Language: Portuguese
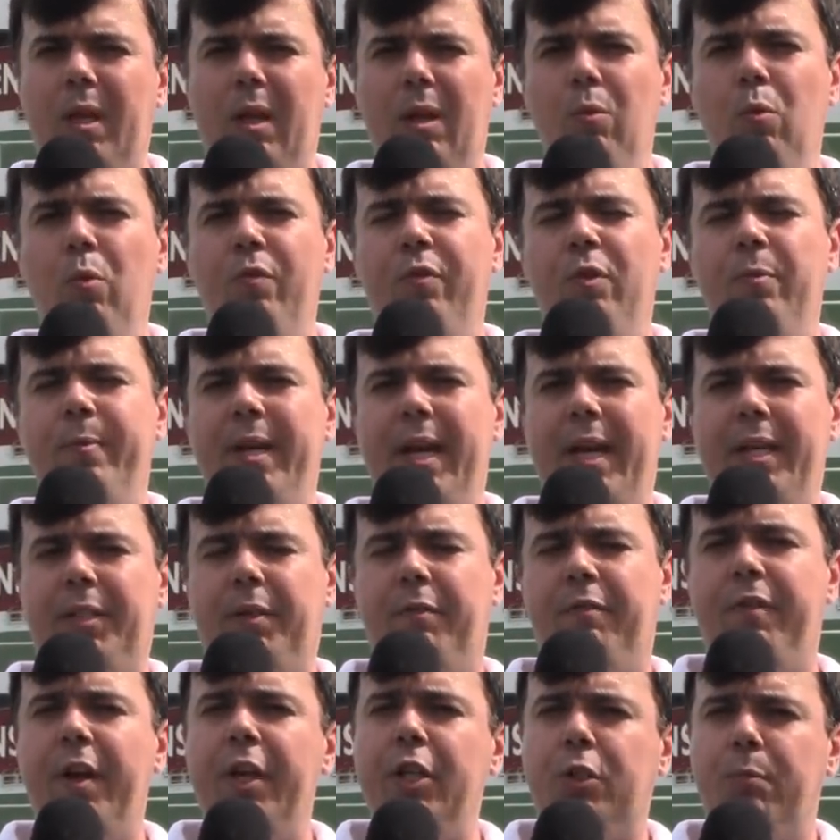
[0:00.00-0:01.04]
o
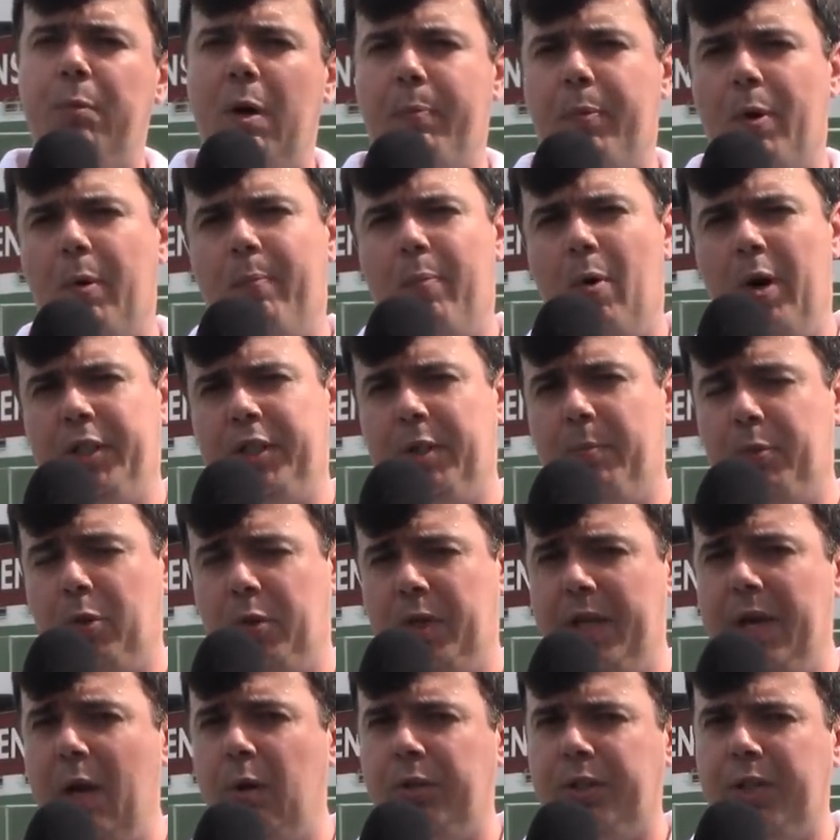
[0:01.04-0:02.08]
Fluminense fez uma proposta para o
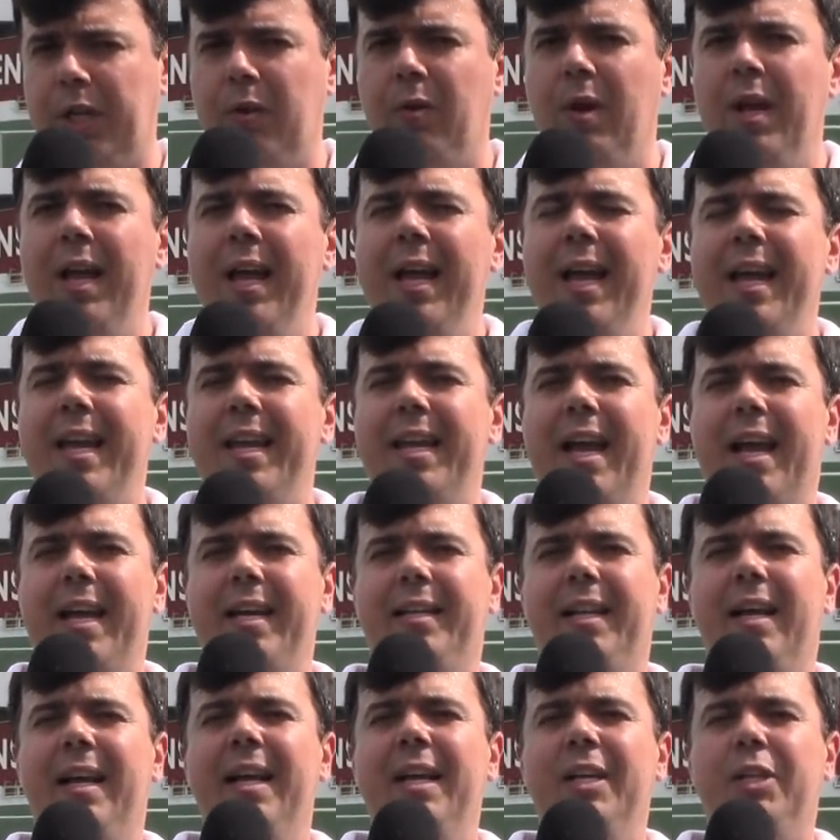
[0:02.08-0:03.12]
Danielzinho e
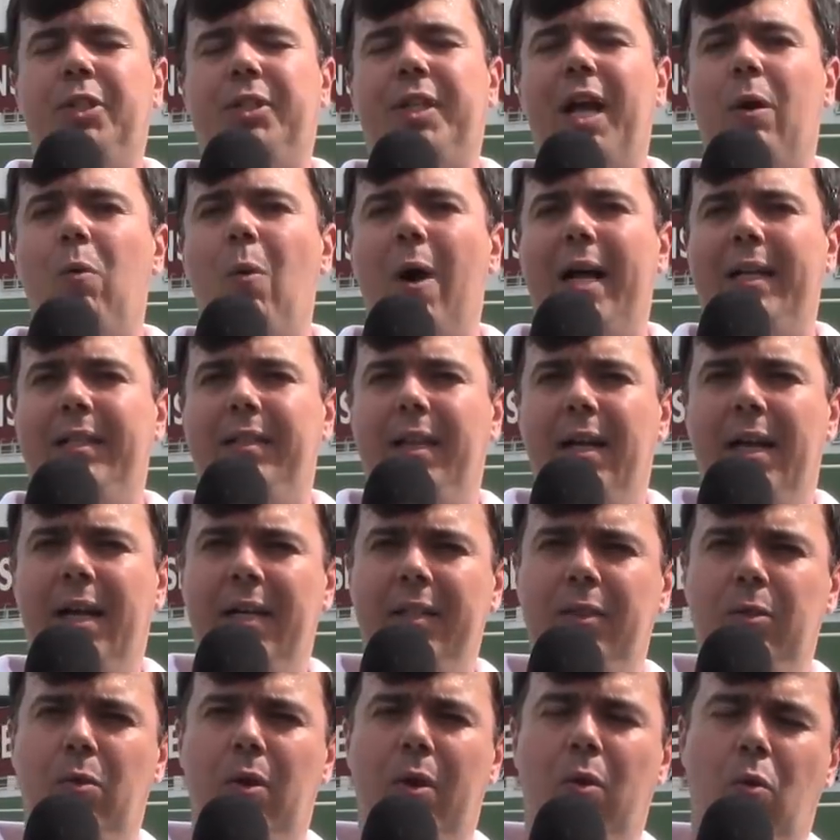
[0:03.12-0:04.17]
ainda está
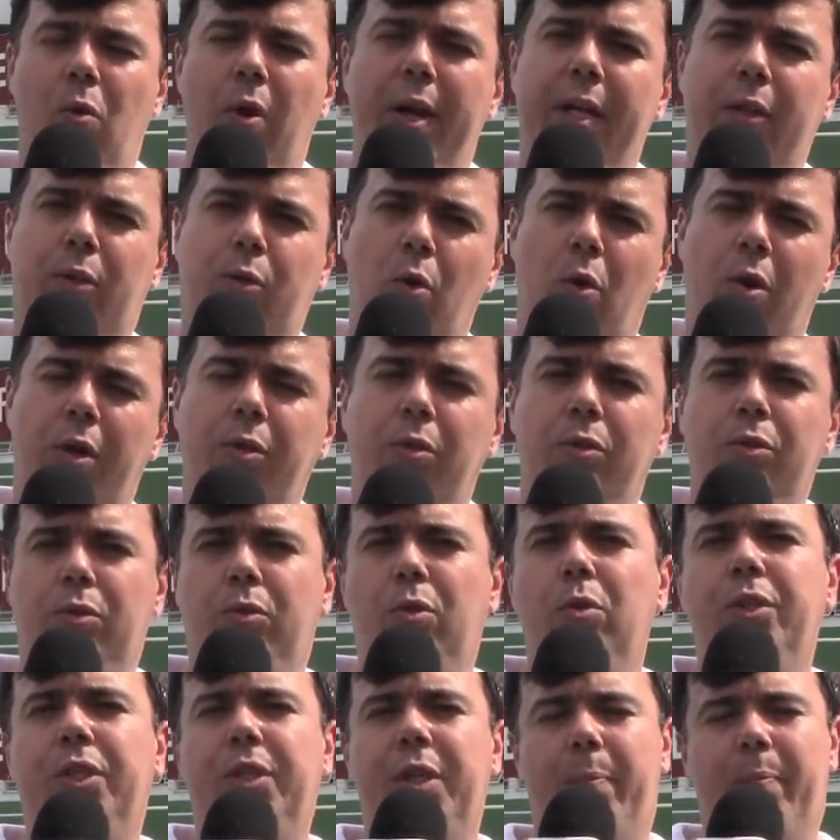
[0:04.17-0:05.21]
aguardando o retorno
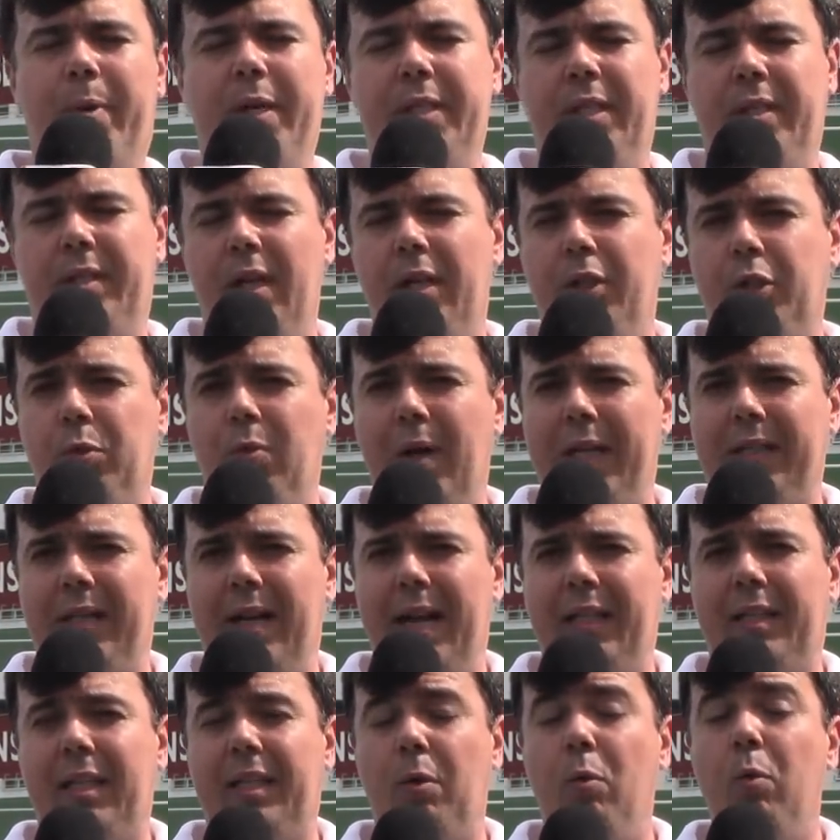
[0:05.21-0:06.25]
dos representantes do
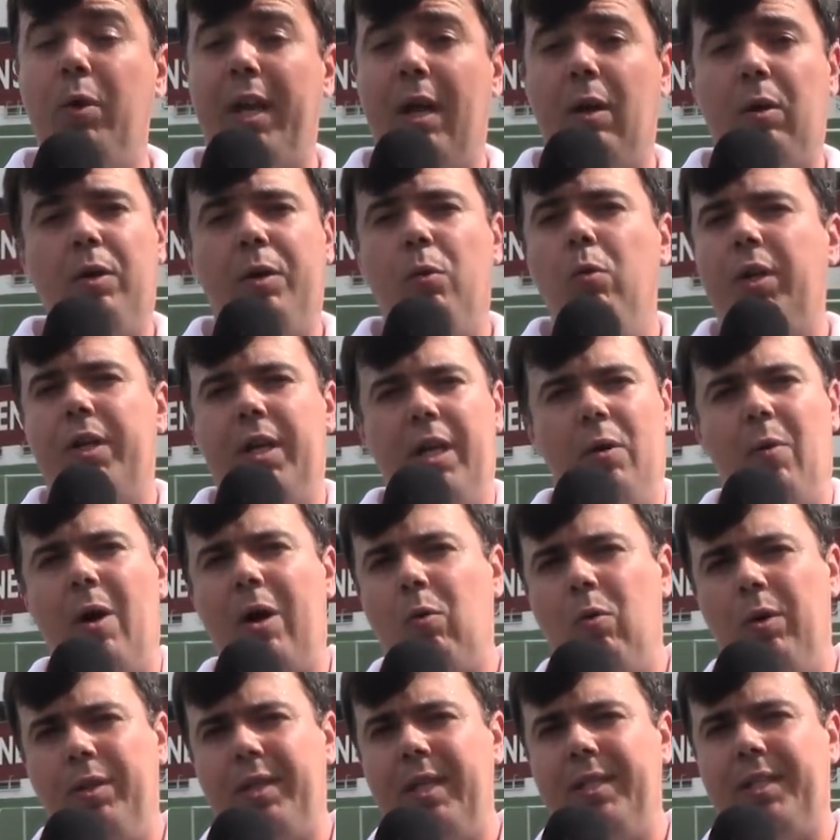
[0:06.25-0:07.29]
atleta, que o, que o que não
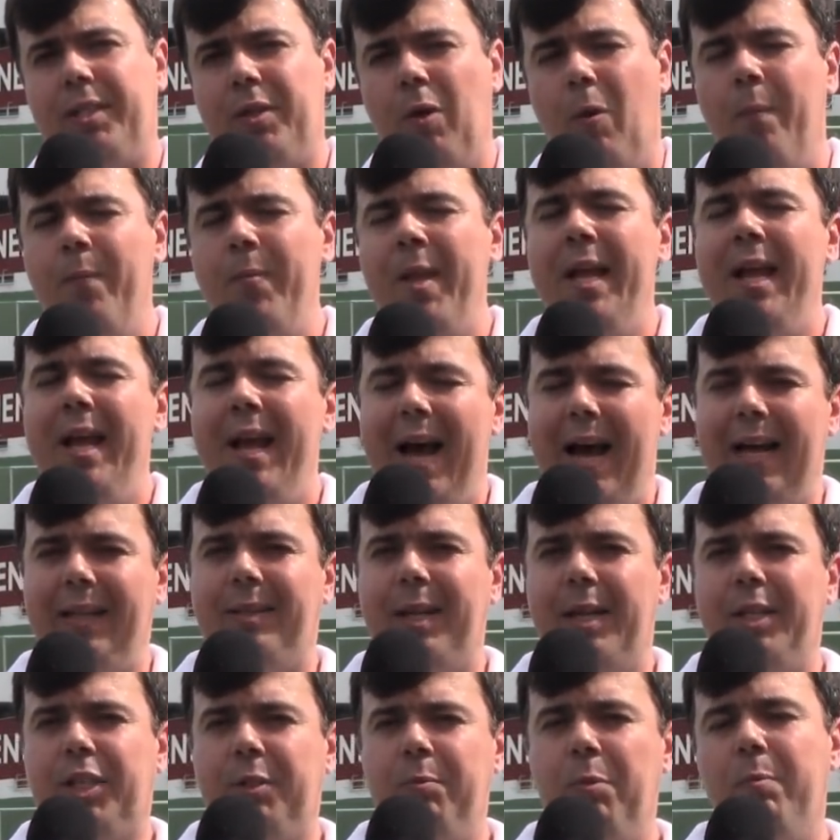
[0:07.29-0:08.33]
aconteceu
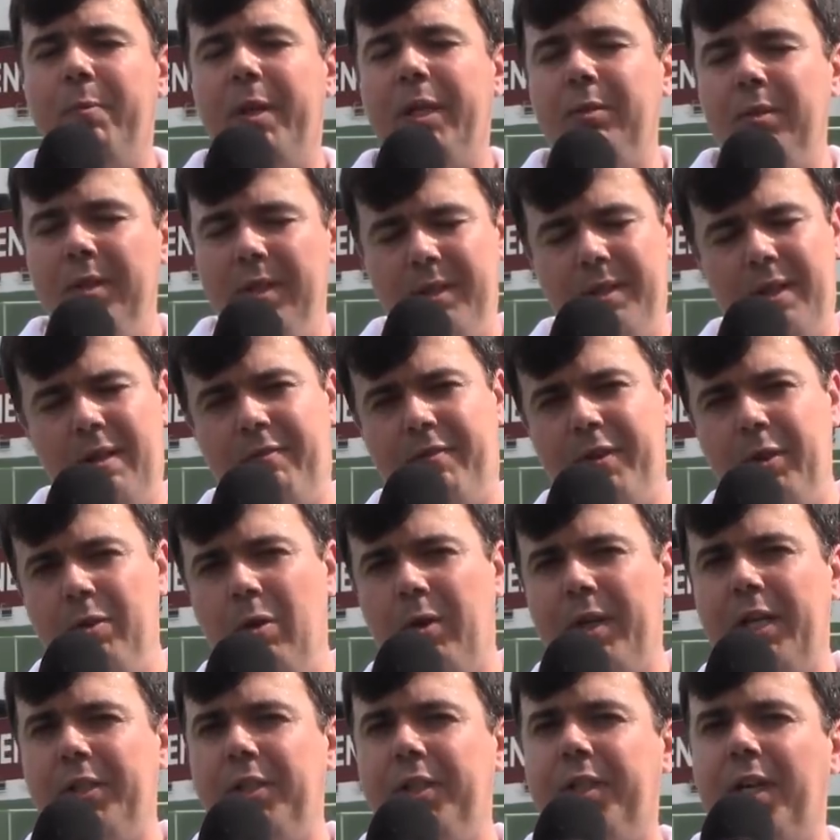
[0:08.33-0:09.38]
até esse momento, devido
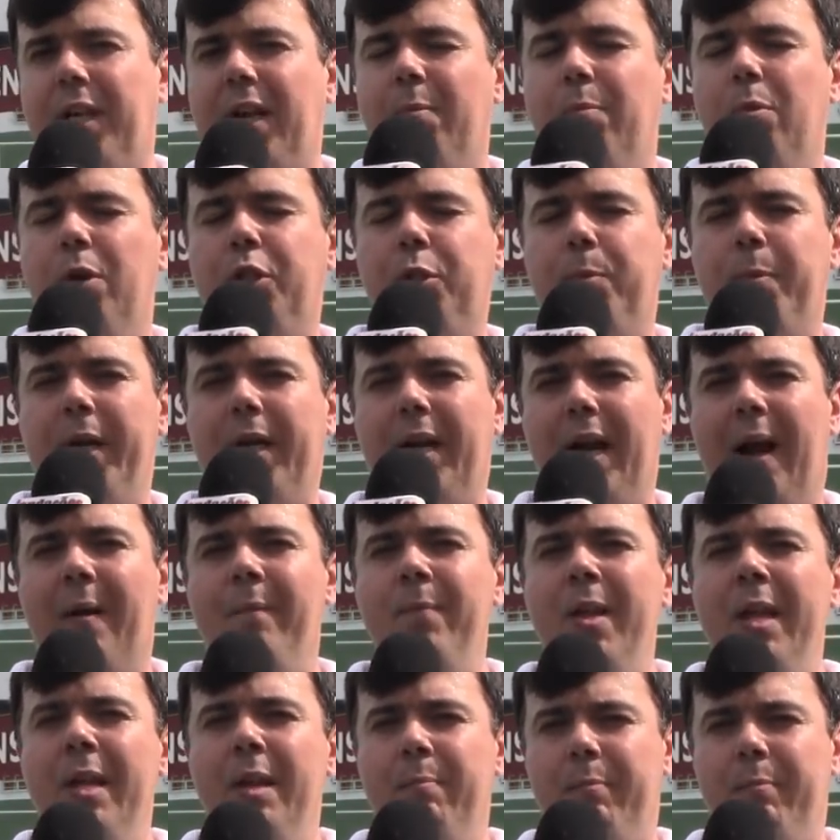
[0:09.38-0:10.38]
ao que a gente acabou de explicar.